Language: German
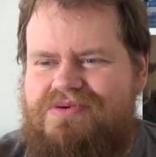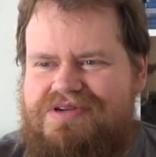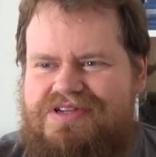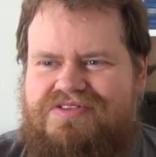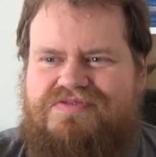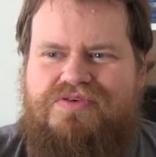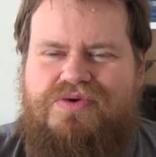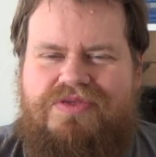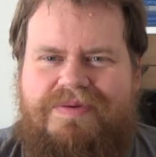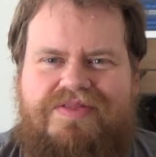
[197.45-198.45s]
Jahrhundert, das
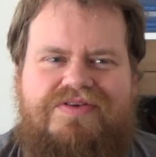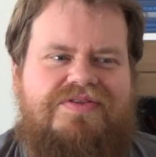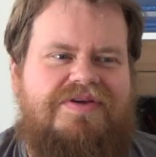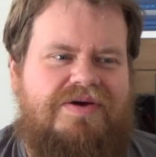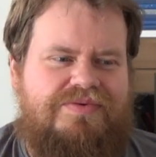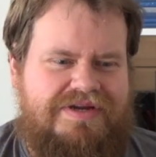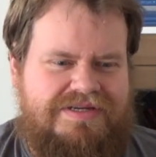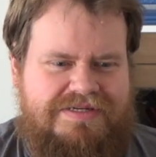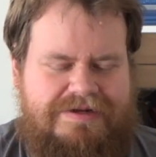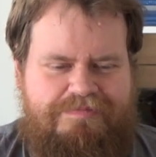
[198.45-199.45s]
frühe 20. Jahrhundert,